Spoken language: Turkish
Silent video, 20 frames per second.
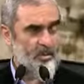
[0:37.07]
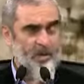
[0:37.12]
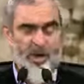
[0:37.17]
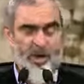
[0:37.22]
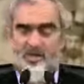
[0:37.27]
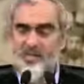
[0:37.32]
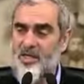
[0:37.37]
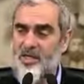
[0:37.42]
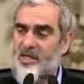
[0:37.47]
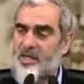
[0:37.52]

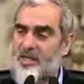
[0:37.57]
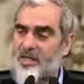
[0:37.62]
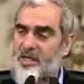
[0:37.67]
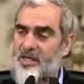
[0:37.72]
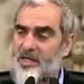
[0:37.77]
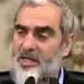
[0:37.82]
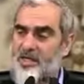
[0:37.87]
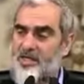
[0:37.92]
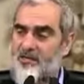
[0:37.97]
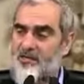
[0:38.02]
Ebul Hasan
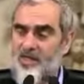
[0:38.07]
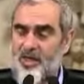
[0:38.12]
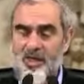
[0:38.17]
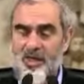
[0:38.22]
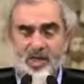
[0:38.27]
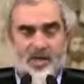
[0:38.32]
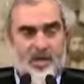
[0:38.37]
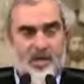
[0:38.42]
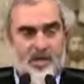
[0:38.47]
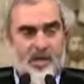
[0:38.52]

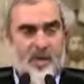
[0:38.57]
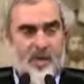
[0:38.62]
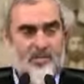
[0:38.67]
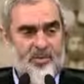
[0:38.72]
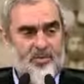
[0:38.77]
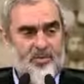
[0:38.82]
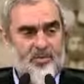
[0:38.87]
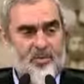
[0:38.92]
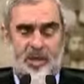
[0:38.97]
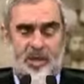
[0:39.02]
en-Nedvi'yi
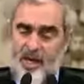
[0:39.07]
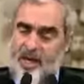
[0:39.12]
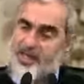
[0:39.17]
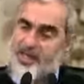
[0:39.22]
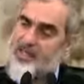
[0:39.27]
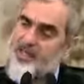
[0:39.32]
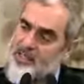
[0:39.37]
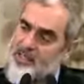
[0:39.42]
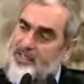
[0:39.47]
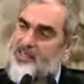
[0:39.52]
rahmetullahi
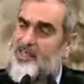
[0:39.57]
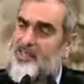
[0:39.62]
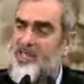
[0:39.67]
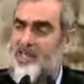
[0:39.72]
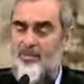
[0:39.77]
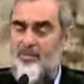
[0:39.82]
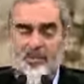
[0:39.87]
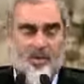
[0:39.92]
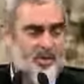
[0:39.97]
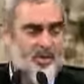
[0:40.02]
aleyh
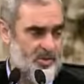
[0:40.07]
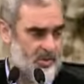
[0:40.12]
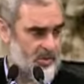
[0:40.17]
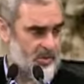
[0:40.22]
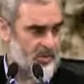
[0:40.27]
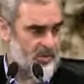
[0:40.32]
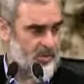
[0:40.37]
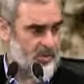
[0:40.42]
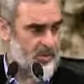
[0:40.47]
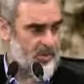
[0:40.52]

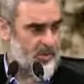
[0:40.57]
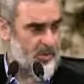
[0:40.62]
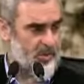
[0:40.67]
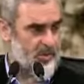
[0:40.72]
izleyebiliyorsun.